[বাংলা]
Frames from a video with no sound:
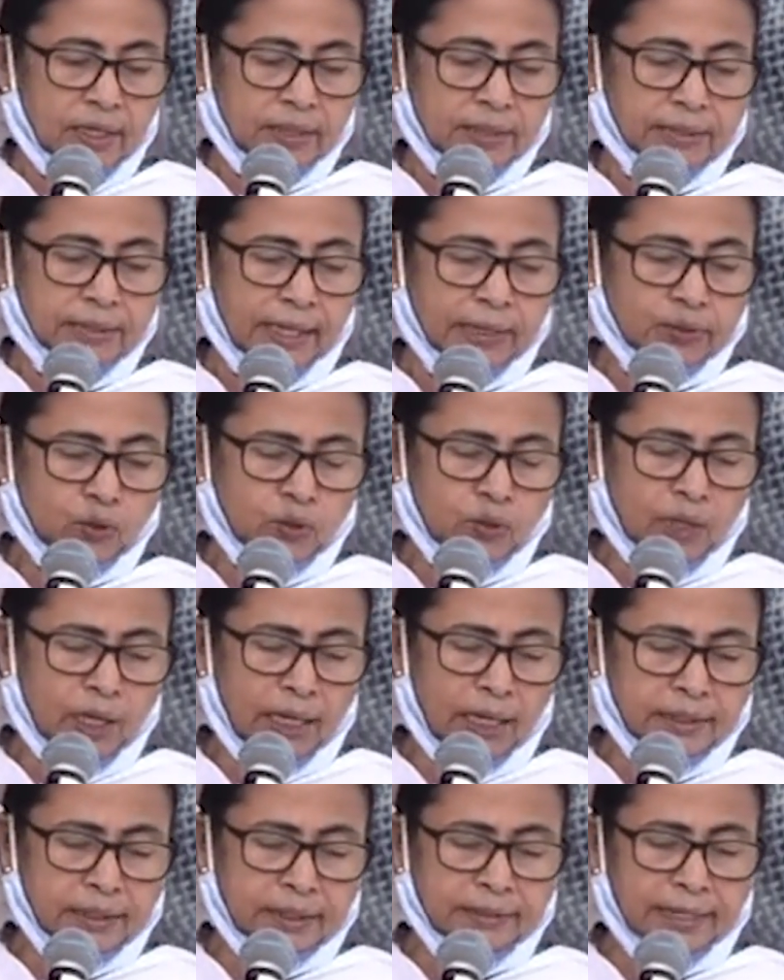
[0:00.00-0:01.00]

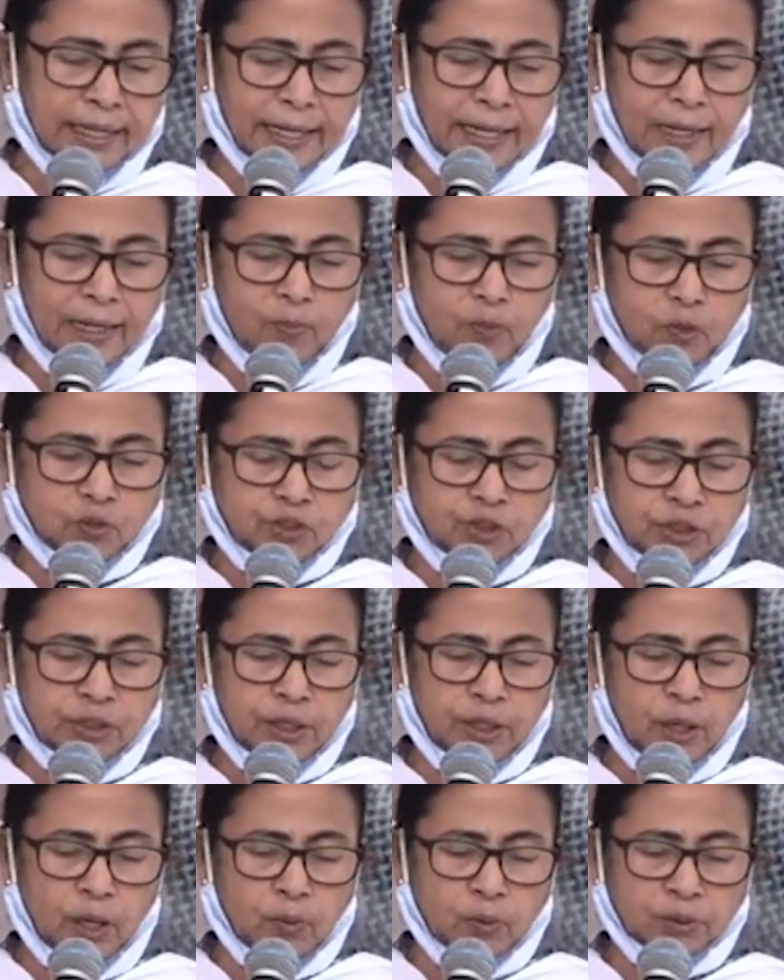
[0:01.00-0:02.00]
দাঁতনকাঠি তালা
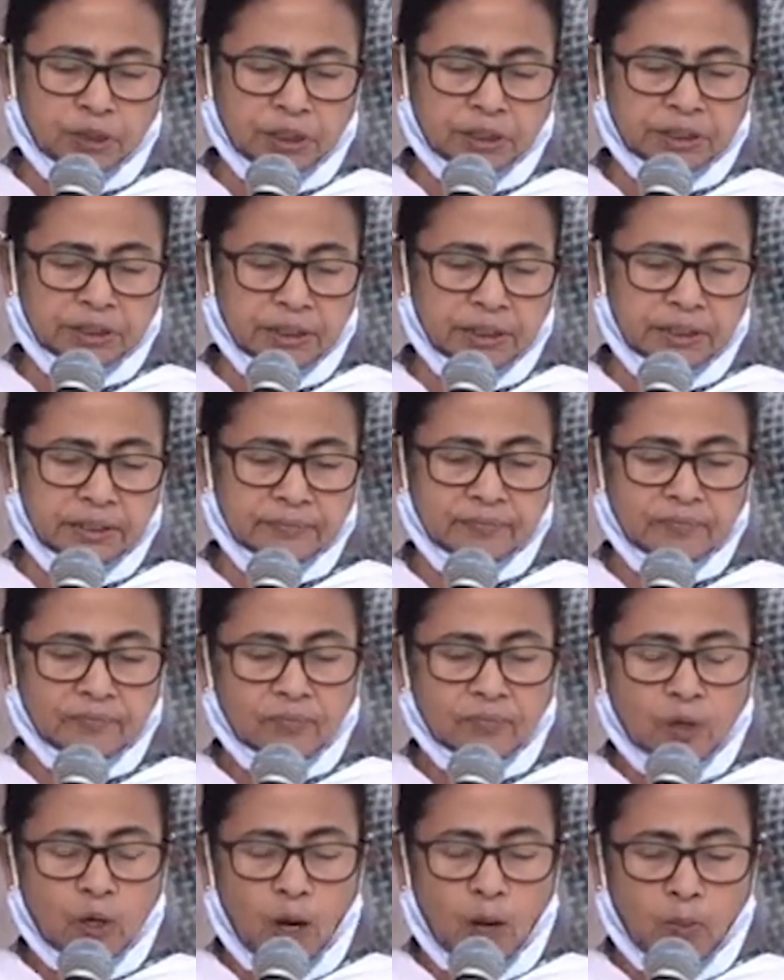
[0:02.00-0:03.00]
মসজিদের অবশেষে
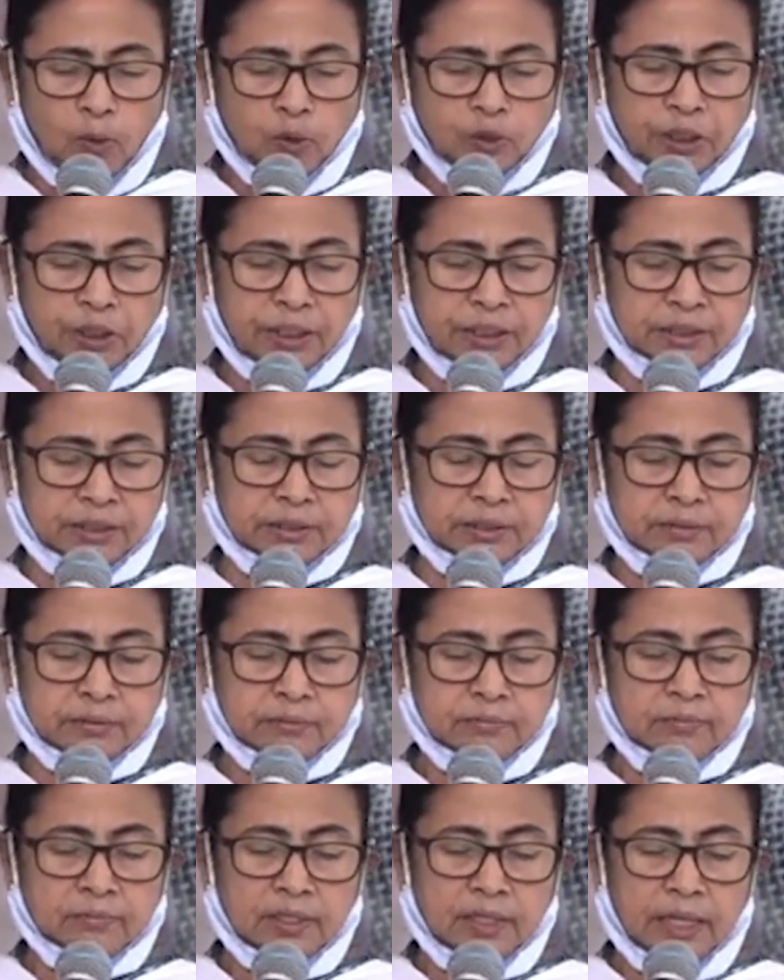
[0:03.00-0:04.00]
অবশেষ
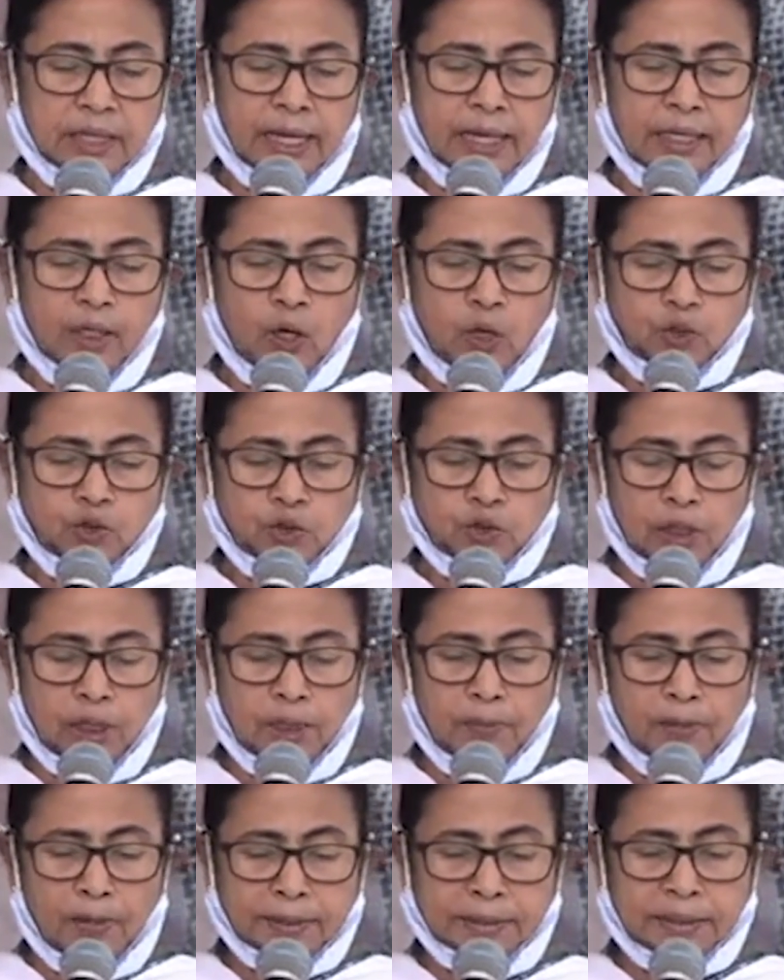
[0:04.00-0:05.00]
এই
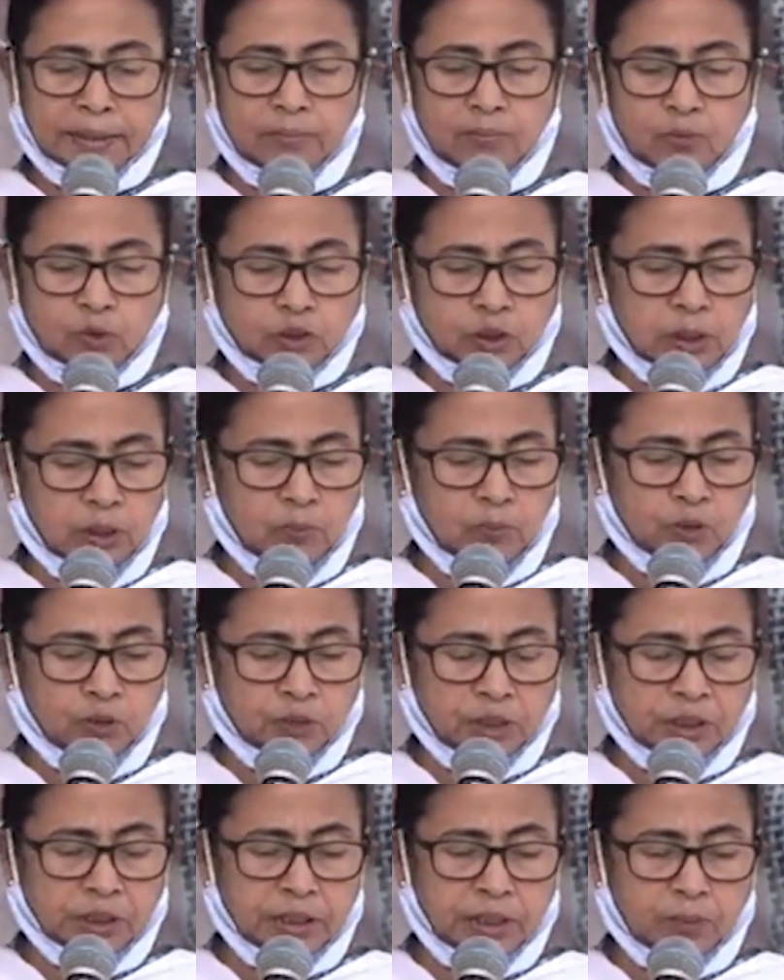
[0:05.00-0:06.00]
অঞ্চলের প্রাচীন মুসলিম
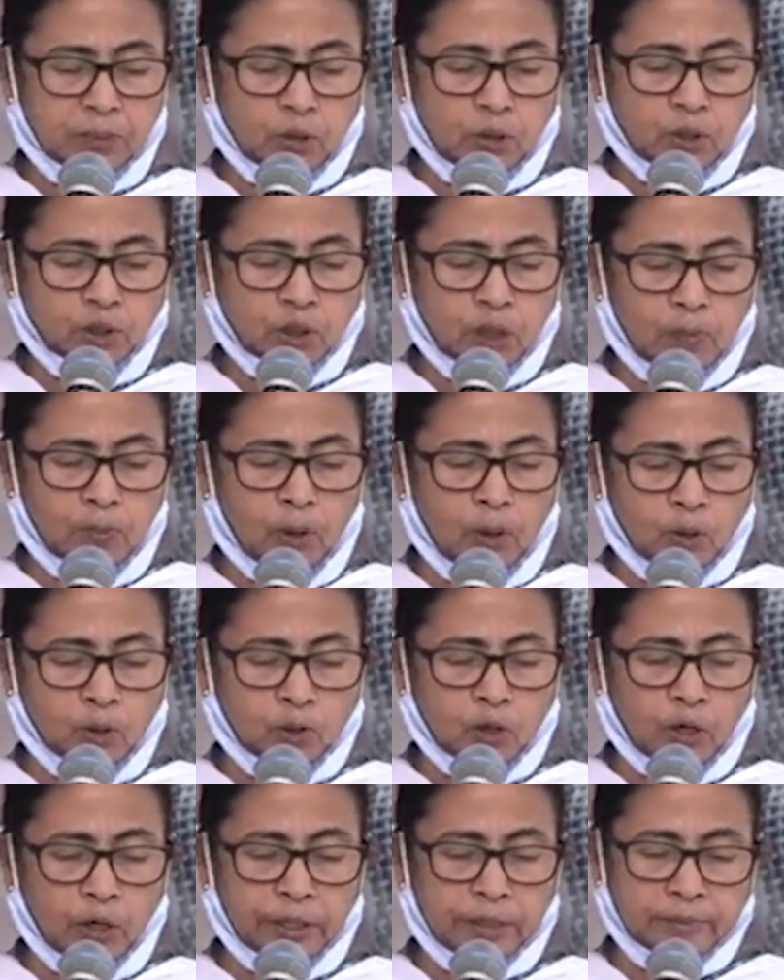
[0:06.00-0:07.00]
ঐতিহ্যের পরিচয় বহন
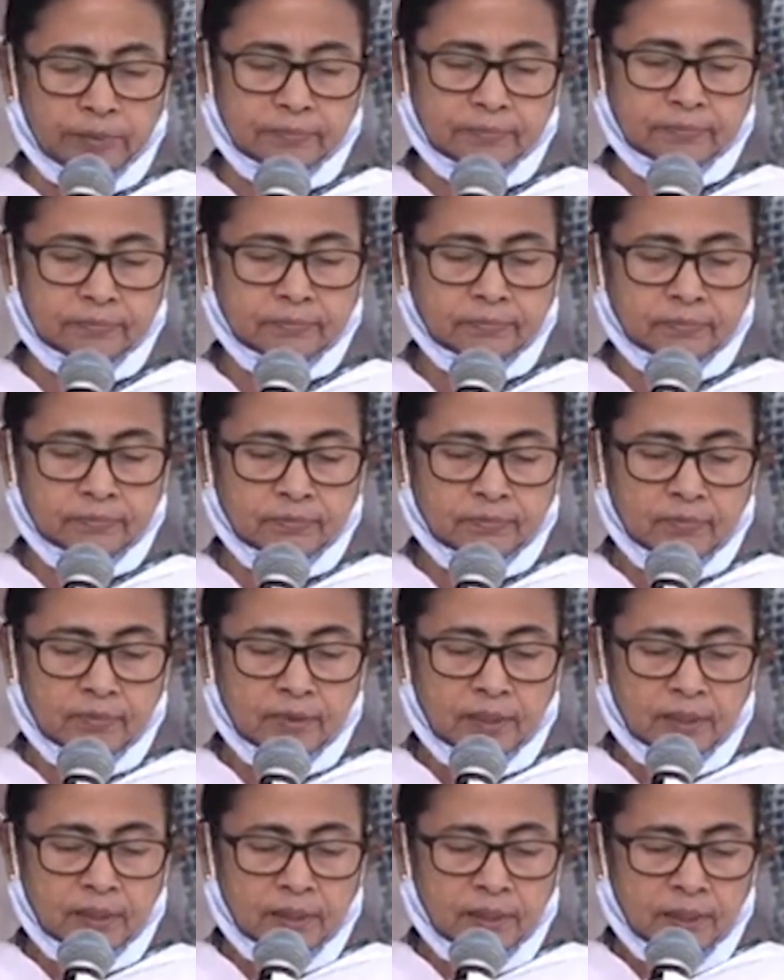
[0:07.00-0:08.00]
করে
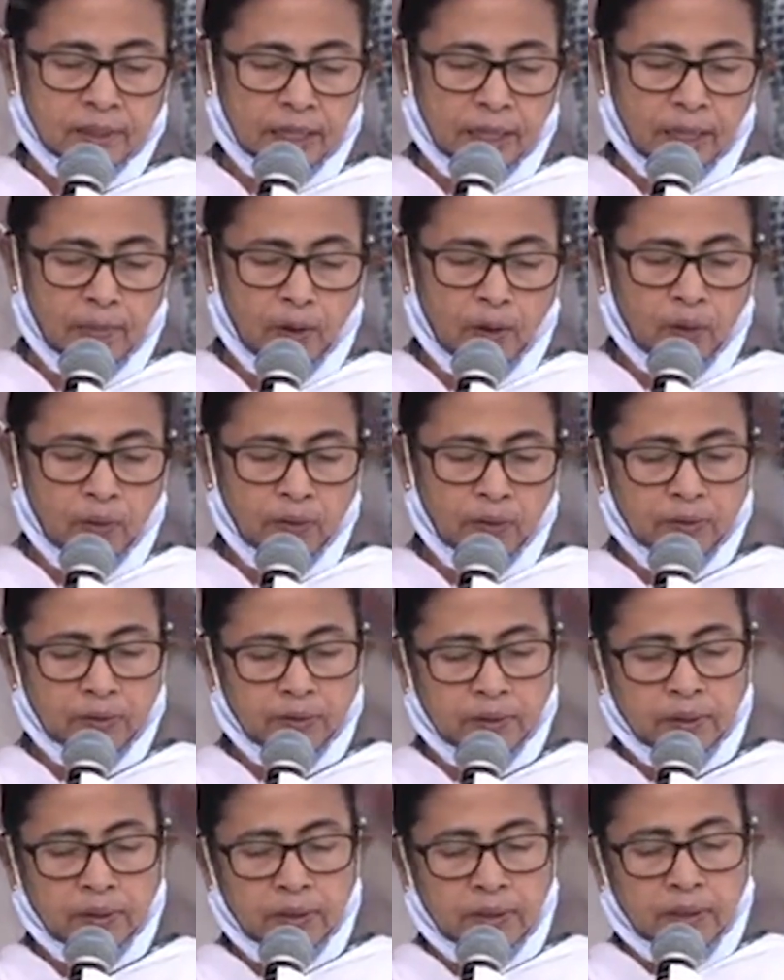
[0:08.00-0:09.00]
এবং
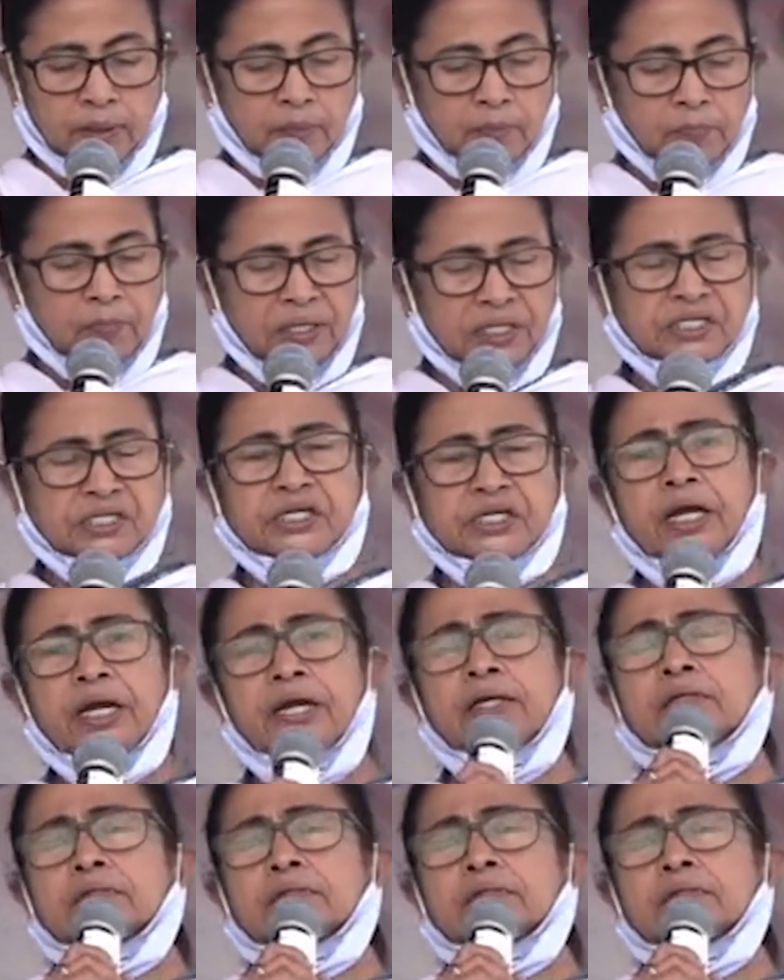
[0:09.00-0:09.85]
বিশ্বের